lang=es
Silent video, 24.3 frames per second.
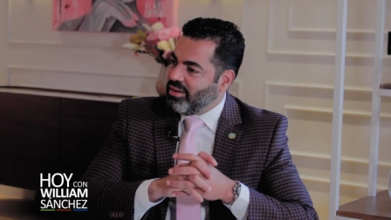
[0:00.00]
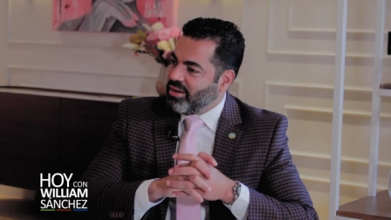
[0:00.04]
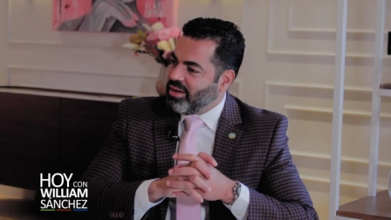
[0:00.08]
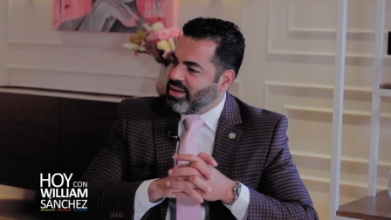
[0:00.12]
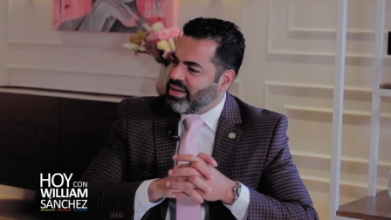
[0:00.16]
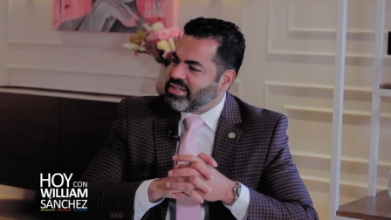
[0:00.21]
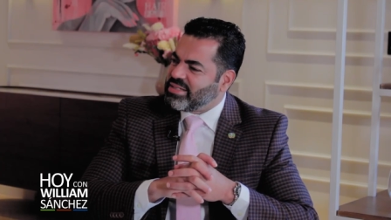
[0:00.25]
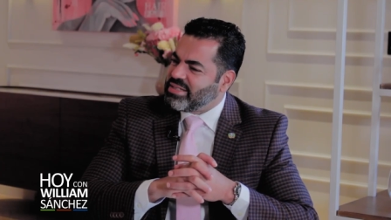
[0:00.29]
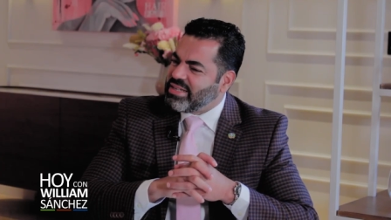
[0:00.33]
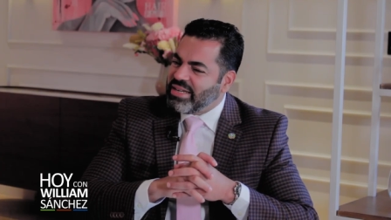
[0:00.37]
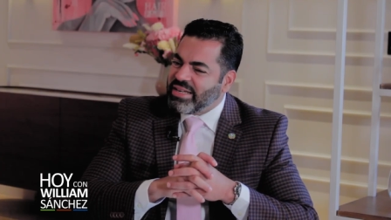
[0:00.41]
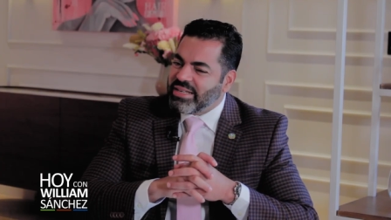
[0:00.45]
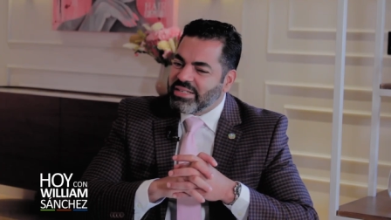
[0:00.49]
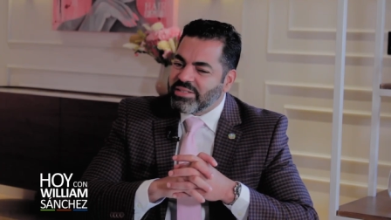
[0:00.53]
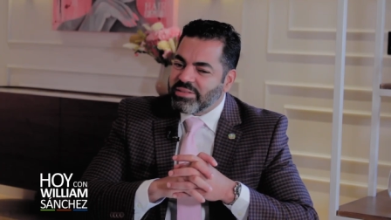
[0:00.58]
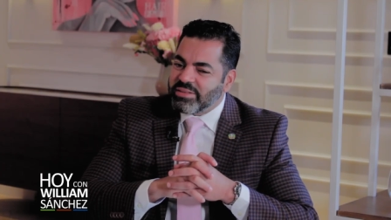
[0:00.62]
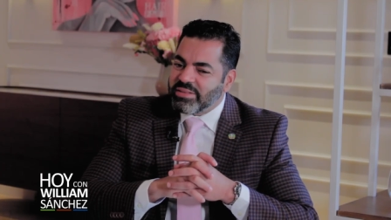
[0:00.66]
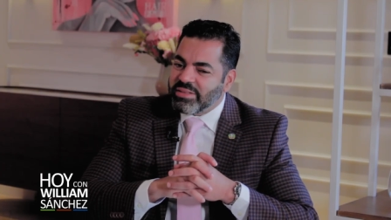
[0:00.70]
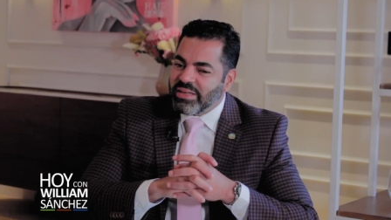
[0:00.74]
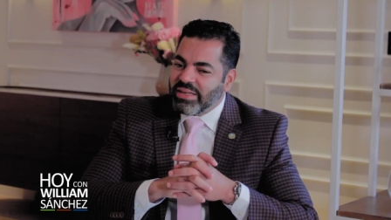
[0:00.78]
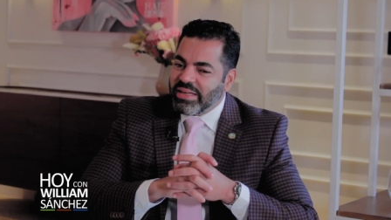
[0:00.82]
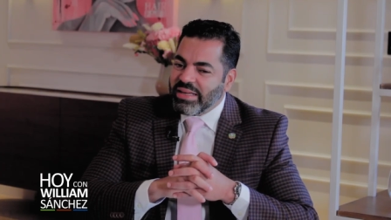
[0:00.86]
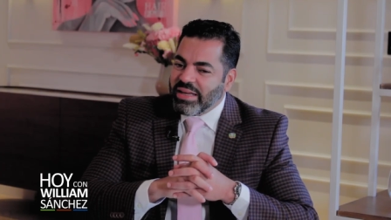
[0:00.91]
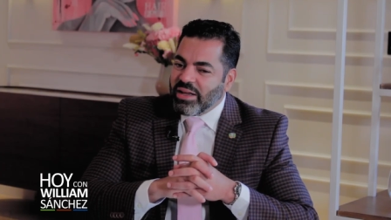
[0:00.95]
¿Qué sigues,
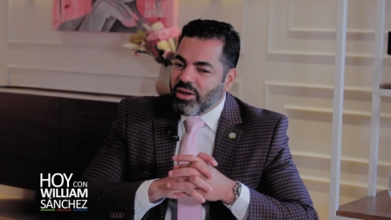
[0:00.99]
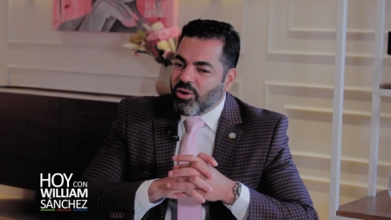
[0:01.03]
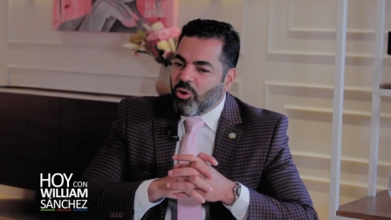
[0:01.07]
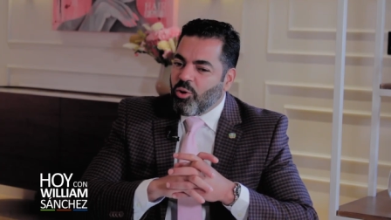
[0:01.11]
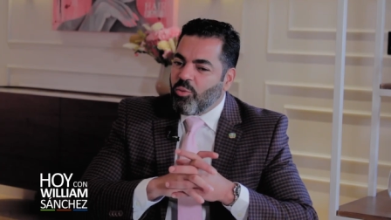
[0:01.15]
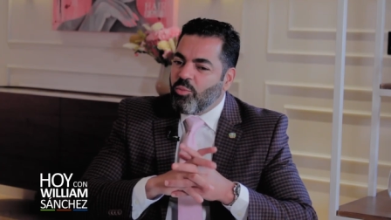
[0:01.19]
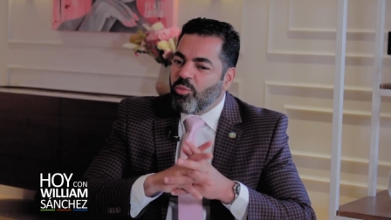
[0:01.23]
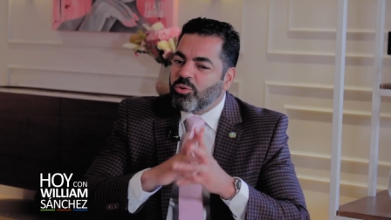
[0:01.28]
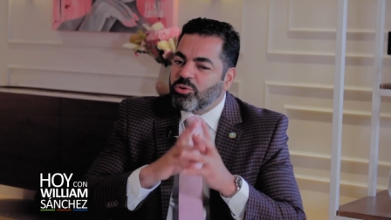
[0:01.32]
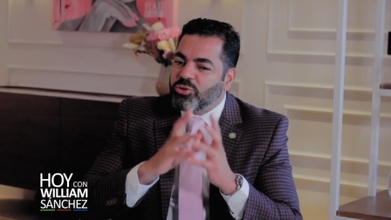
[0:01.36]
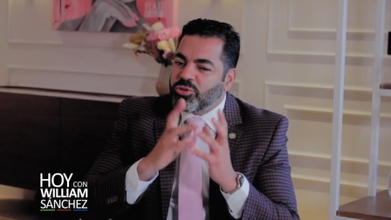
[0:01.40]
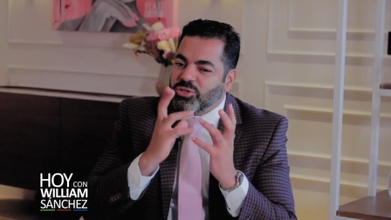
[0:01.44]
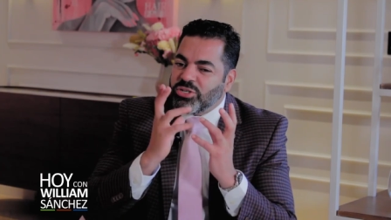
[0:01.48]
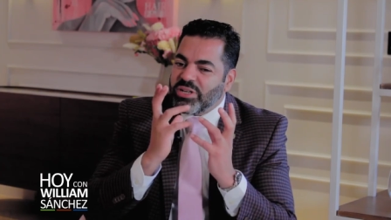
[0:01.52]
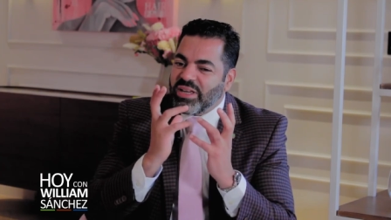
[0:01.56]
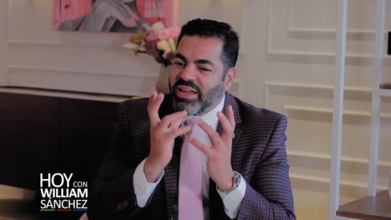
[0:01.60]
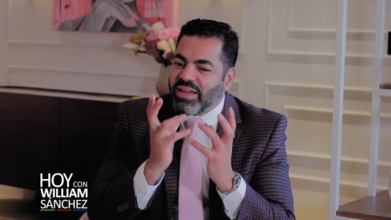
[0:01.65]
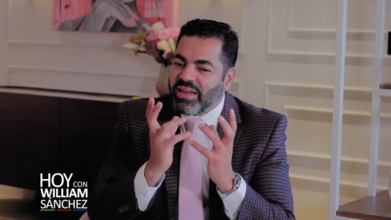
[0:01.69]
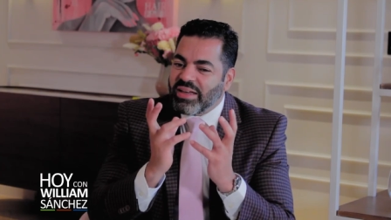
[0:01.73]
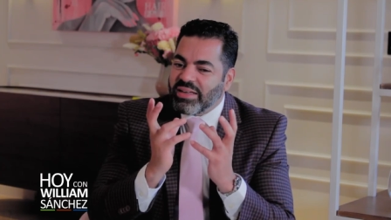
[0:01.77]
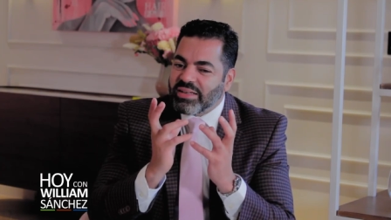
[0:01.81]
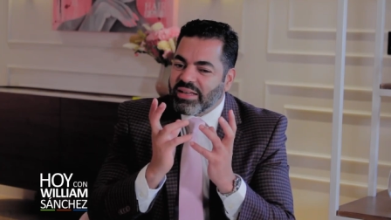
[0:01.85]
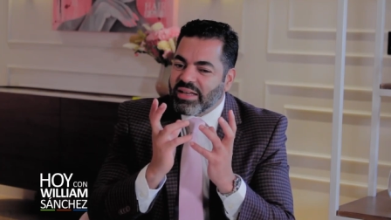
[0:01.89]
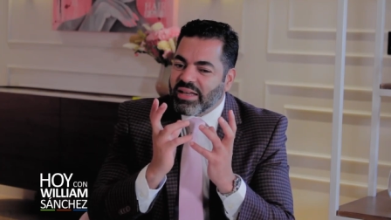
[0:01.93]
cómo
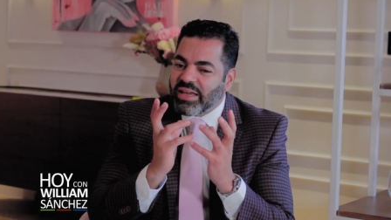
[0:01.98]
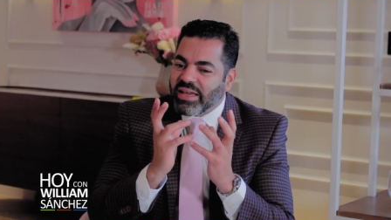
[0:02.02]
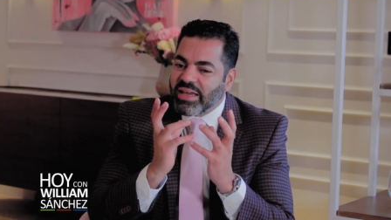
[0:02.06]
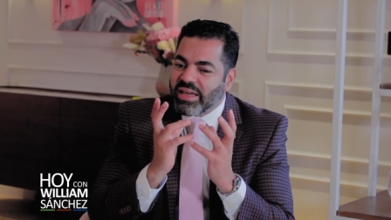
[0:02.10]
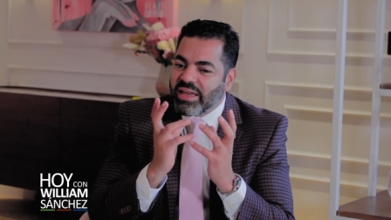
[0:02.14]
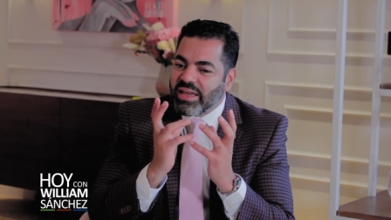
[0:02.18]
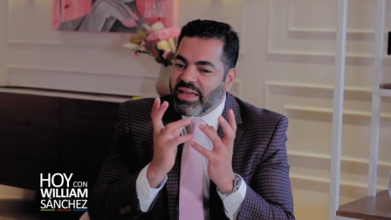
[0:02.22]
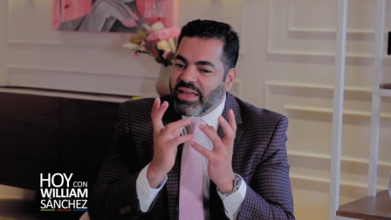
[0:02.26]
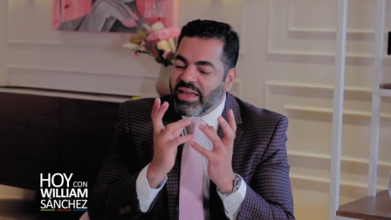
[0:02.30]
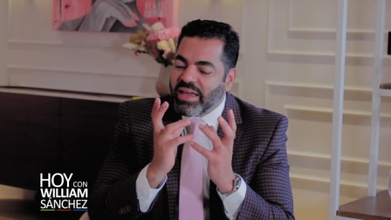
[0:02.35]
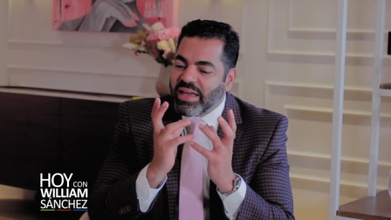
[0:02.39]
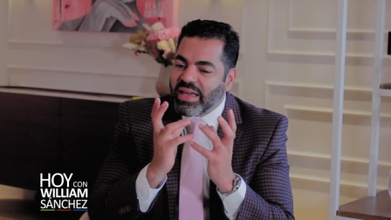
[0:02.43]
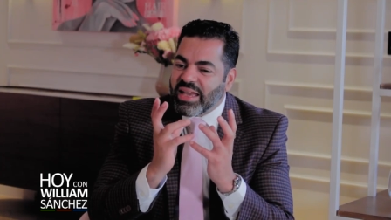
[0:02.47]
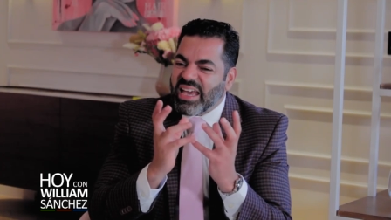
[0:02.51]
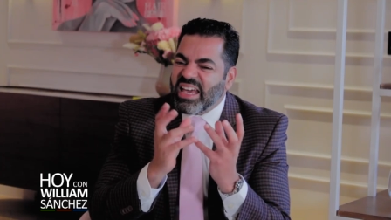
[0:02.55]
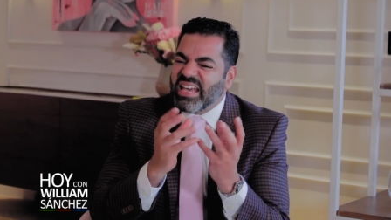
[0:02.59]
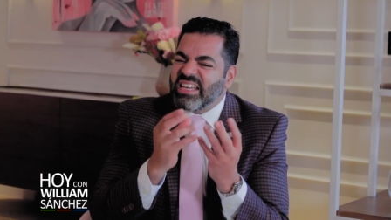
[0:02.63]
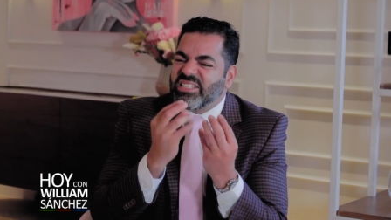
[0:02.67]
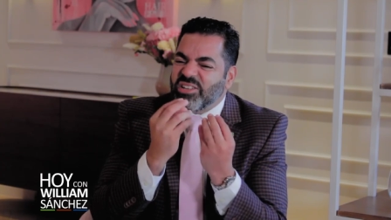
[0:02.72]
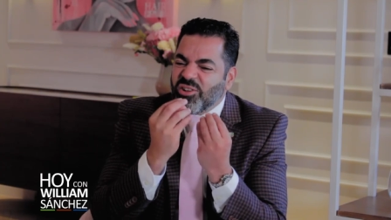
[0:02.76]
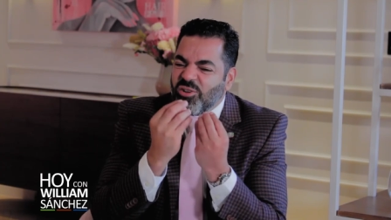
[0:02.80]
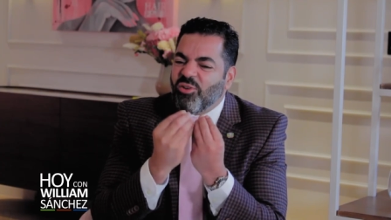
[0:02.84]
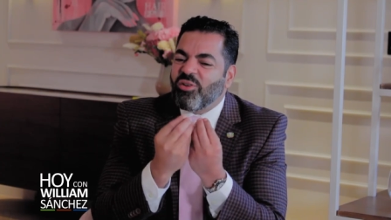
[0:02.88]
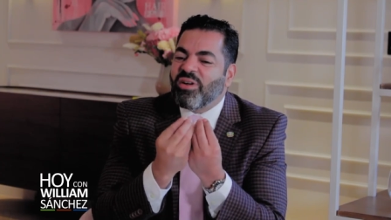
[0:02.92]
sigues, qué
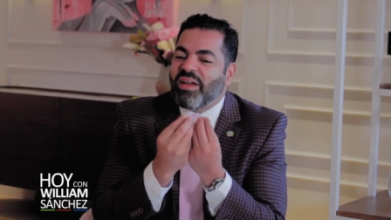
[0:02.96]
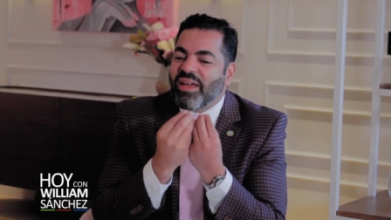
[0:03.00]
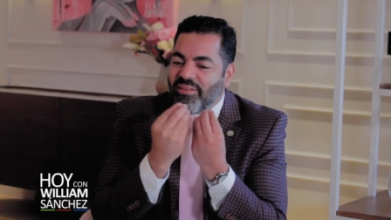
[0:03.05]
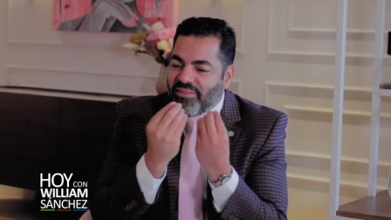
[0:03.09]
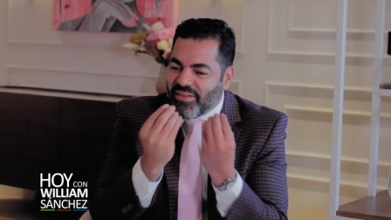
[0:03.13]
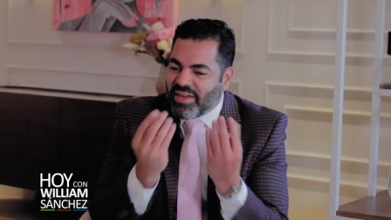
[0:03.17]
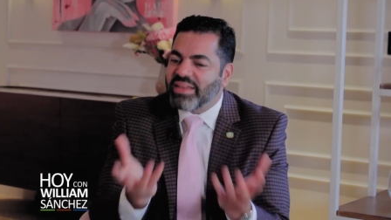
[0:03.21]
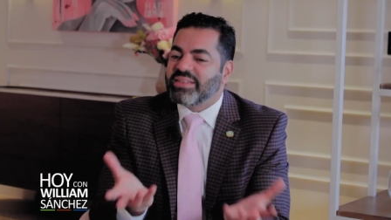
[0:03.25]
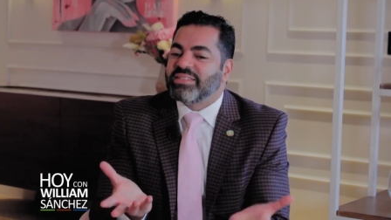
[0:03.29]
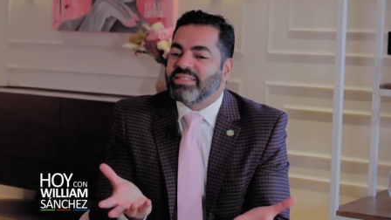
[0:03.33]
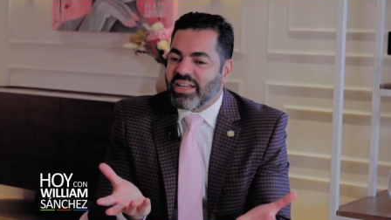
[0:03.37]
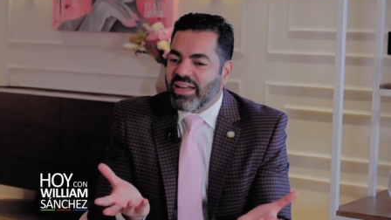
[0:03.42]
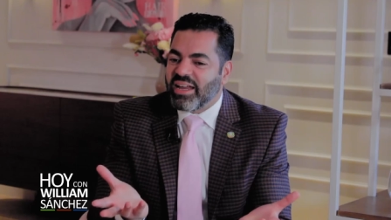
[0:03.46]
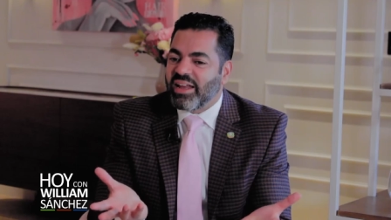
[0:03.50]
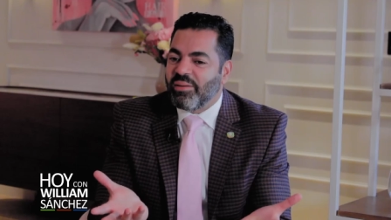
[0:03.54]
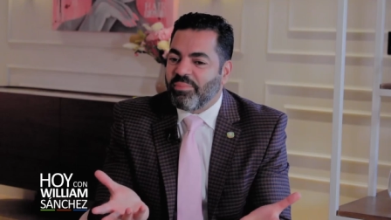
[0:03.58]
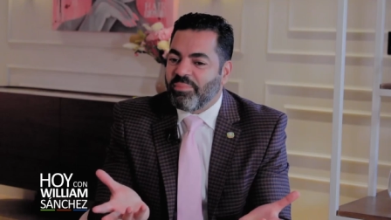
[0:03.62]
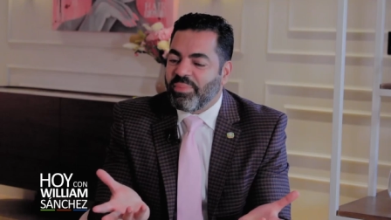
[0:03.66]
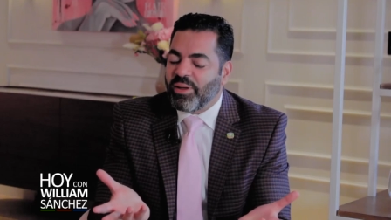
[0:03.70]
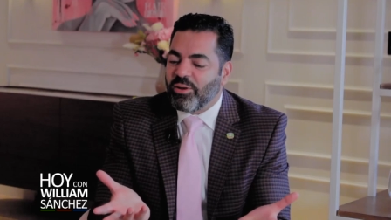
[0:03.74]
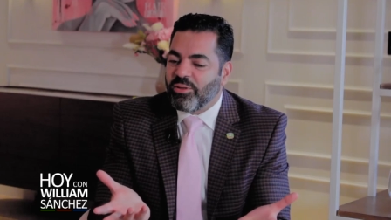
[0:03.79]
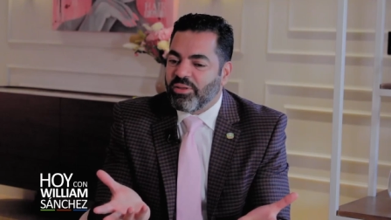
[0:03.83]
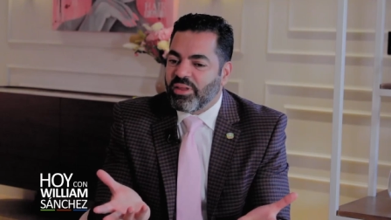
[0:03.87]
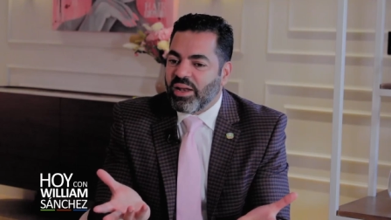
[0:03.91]
es lo que ves en el
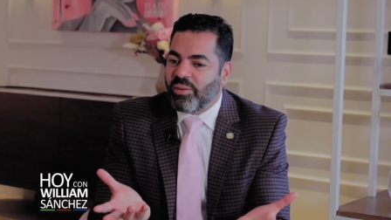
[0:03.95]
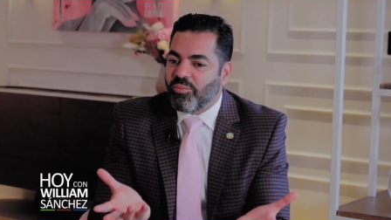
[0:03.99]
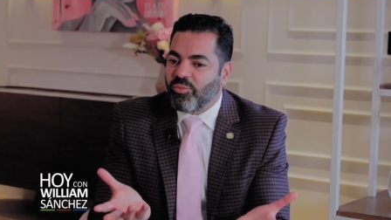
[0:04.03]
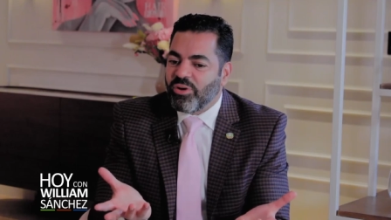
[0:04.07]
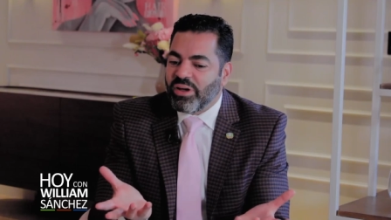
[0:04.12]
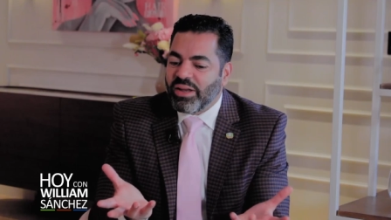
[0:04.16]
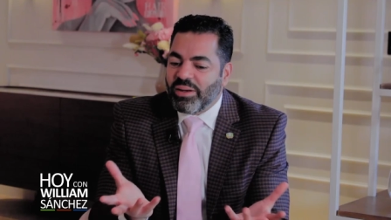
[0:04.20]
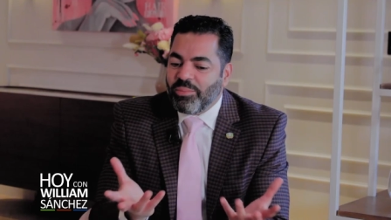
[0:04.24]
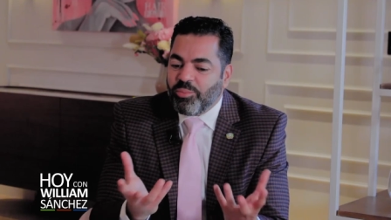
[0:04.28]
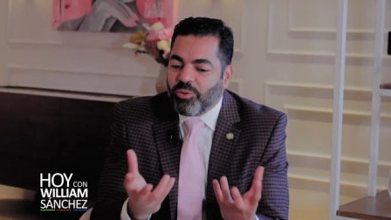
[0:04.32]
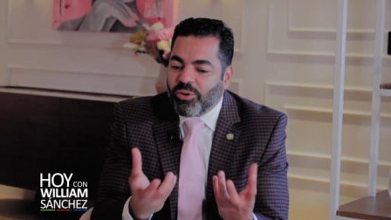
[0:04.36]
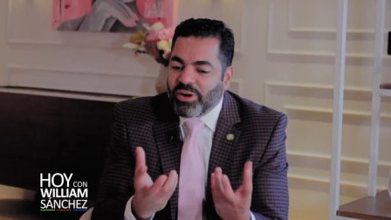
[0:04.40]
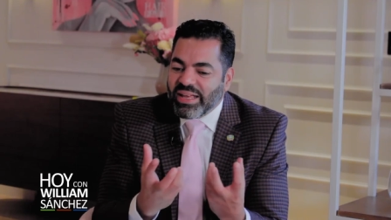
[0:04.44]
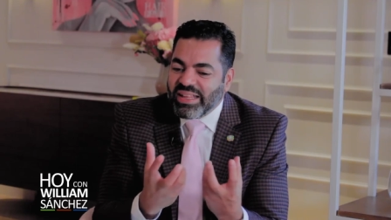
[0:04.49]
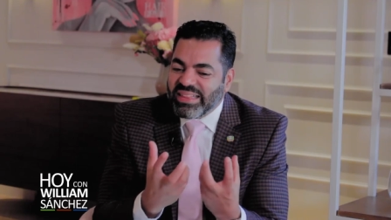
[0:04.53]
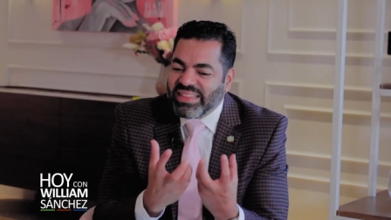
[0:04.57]
pelo de la mujer y por